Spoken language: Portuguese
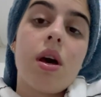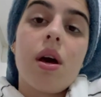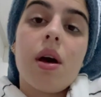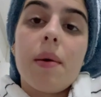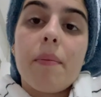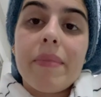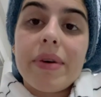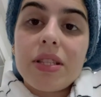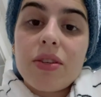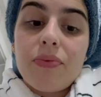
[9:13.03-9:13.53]

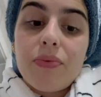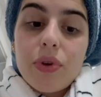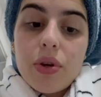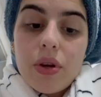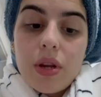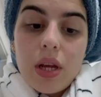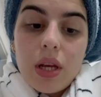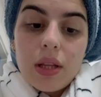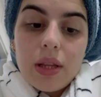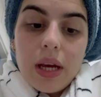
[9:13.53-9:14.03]
Mas eu fui
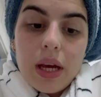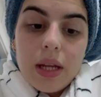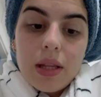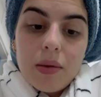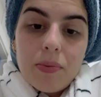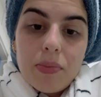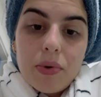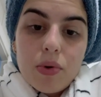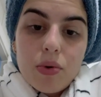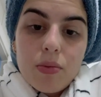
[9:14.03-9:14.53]
orientada
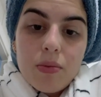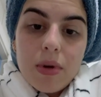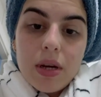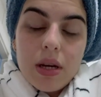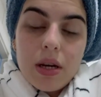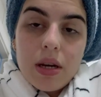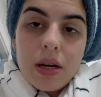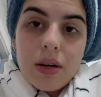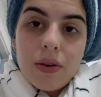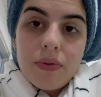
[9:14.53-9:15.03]
por
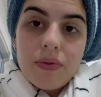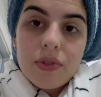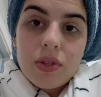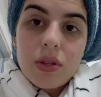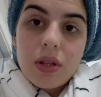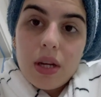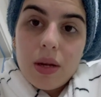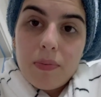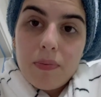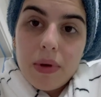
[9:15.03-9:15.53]
uma
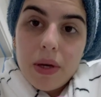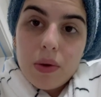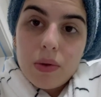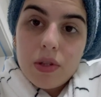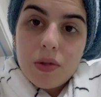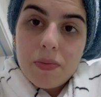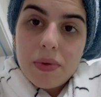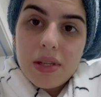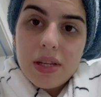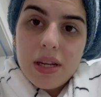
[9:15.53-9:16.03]
fisioterapeuta
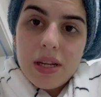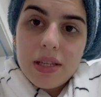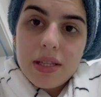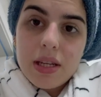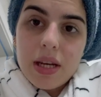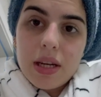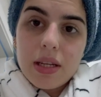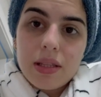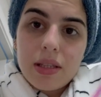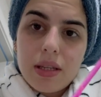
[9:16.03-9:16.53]

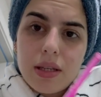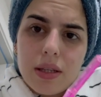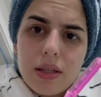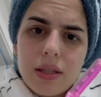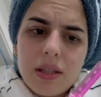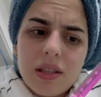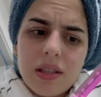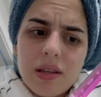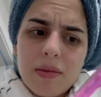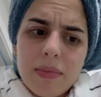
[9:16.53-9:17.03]
especializada
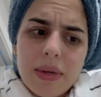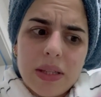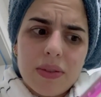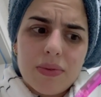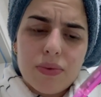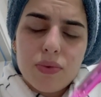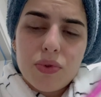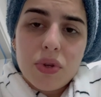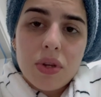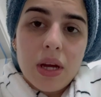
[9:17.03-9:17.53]
em
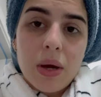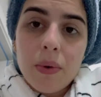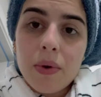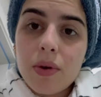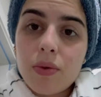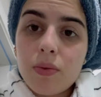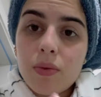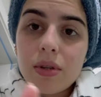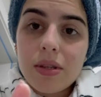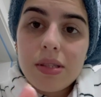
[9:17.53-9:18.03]
dermatofuncional. Eu
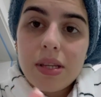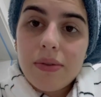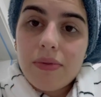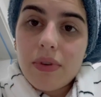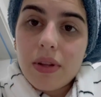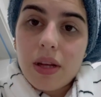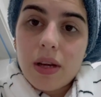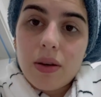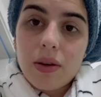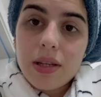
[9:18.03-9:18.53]
nunca sei
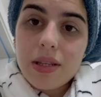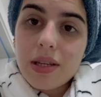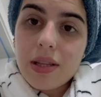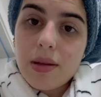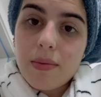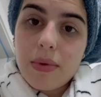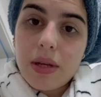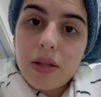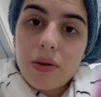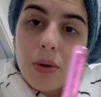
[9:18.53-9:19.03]
falar
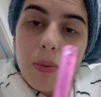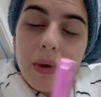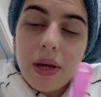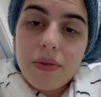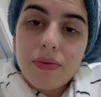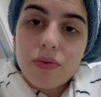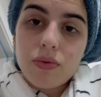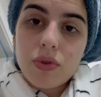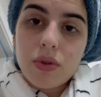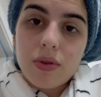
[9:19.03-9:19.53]
exatamente como é que
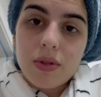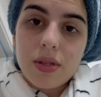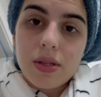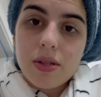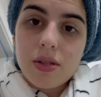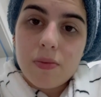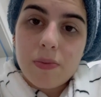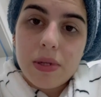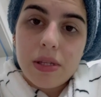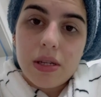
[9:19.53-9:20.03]
funcionam essas
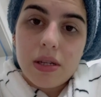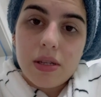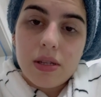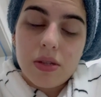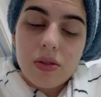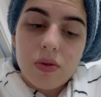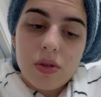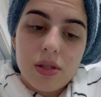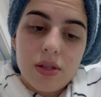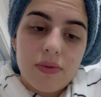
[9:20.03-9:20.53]

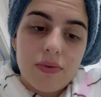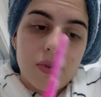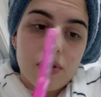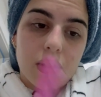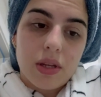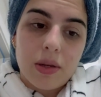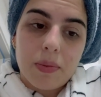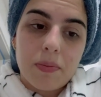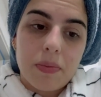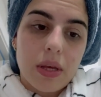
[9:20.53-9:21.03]
especializações da
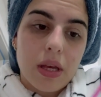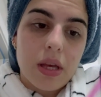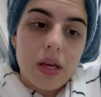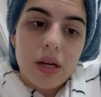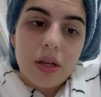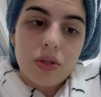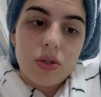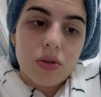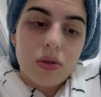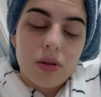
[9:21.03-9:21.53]
fisioterapia
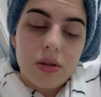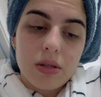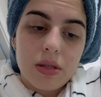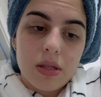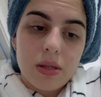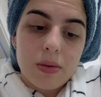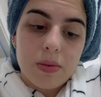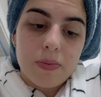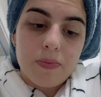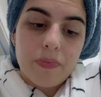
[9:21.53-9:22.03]
e de
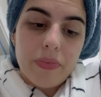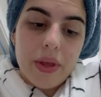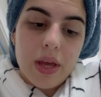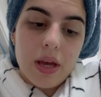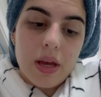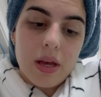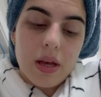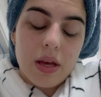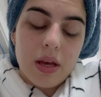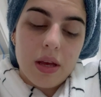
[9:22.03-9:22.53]
outras
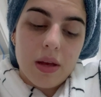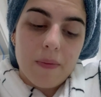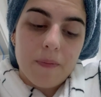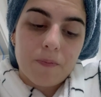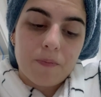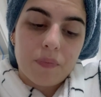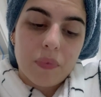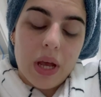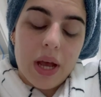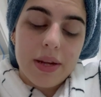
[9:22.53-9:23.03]
é,
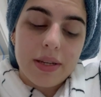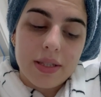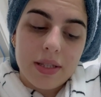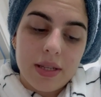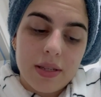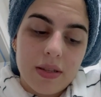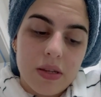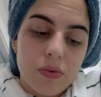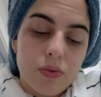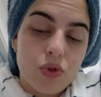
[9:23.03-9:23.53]
áreas da
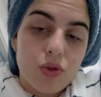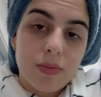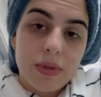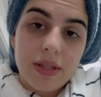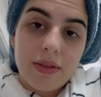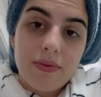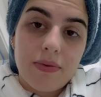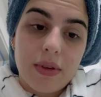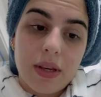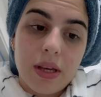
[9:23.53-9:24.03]
saúde, mas
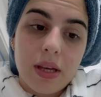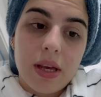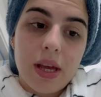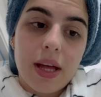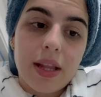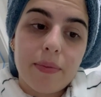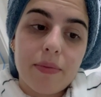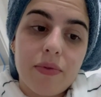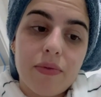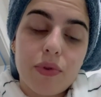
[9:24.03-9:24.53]
enfim,
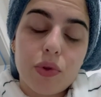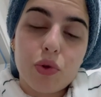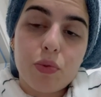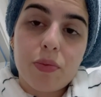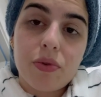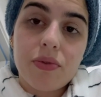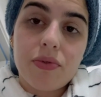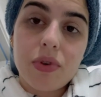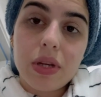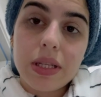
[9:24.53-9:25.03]
ela me falou para
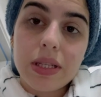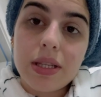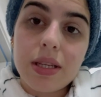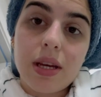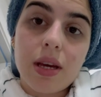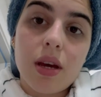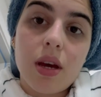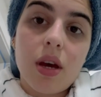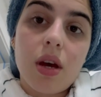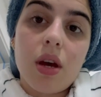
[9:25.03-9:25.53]
eu
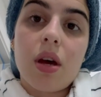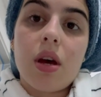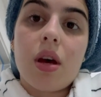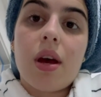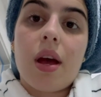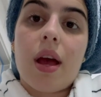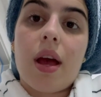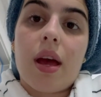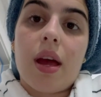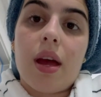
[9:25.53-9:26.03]
fazer
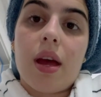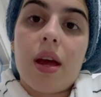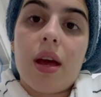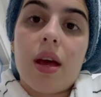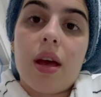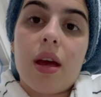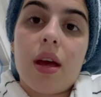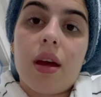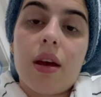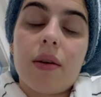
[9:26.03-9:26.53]

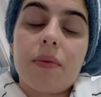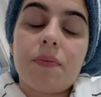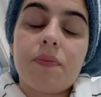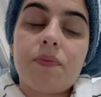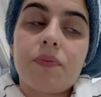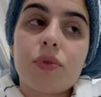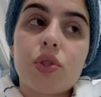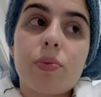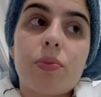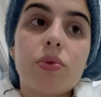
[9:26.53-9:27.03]
é,
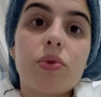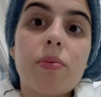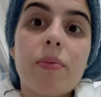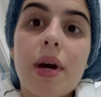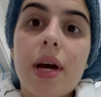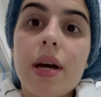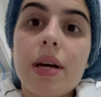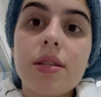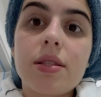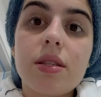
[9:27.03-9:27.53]
tipo, no
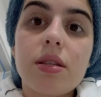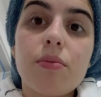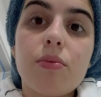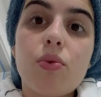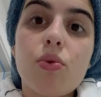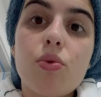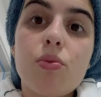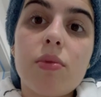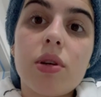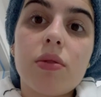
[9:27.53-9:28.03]
máximo,
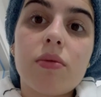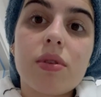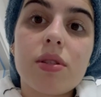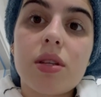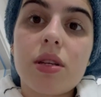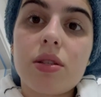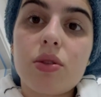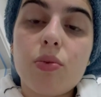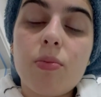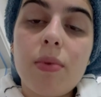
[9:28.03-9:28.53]
uma, duas
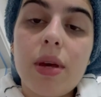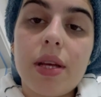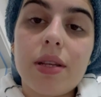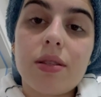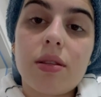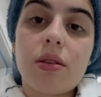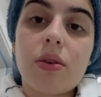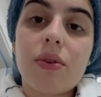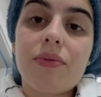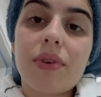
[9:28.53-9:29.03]
vezes no mês.
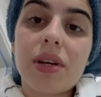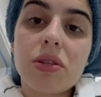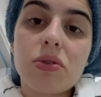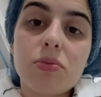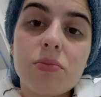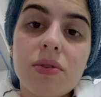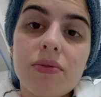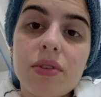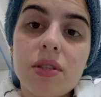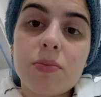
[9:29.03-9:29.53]
Então, eu faço
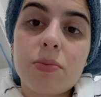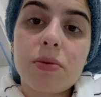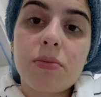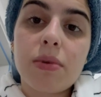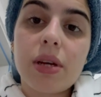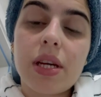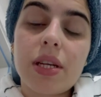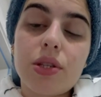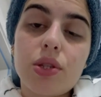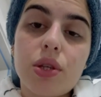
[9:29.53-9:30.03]
uma vez por
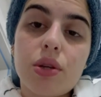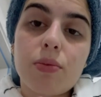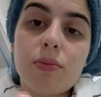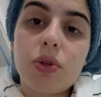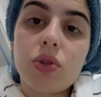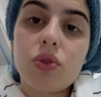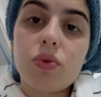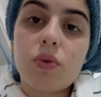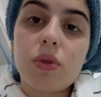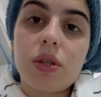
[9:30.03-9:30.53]
mês,
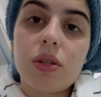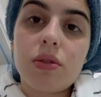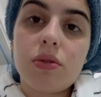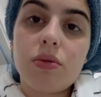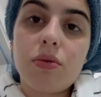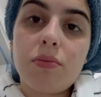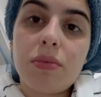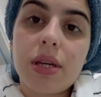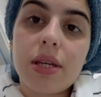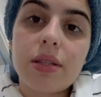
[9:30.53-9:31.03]
geralmente no início do
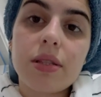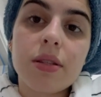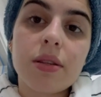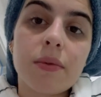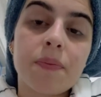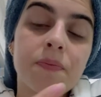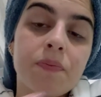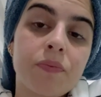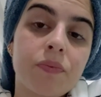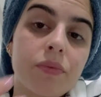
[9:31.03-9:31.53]
mês.
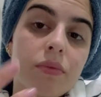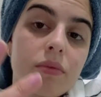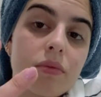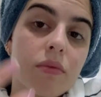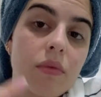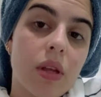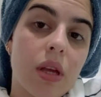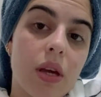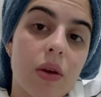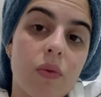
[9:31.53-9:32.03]

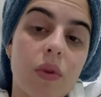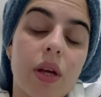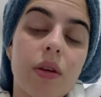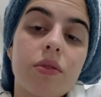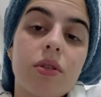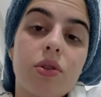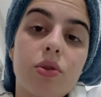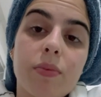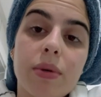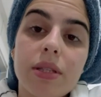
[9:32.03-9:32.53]
E eu tenho,
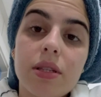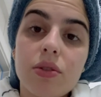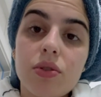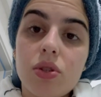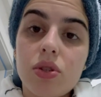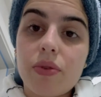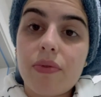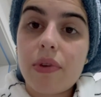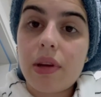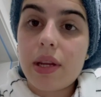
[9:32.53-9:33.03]
sinto bastante
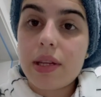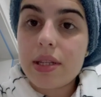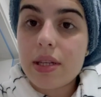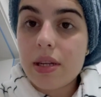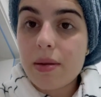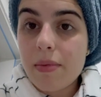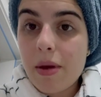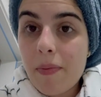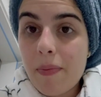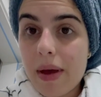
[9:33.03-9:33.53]
diferença na
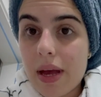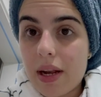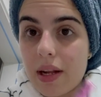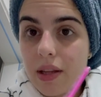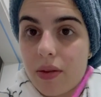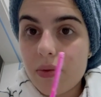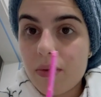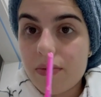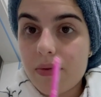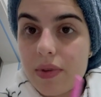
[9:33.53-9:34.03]
minha pele.
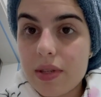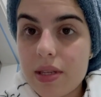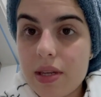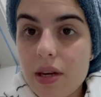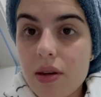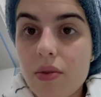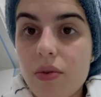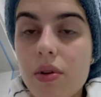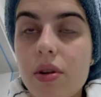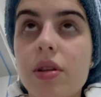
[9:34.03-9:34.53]
Então, eu vou fazer
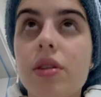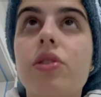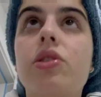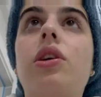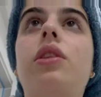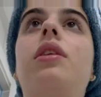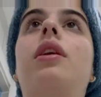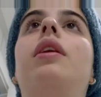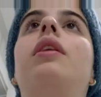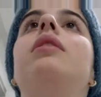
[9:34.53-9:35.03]
agora, que já
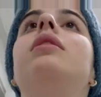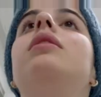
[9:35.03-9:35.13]
tá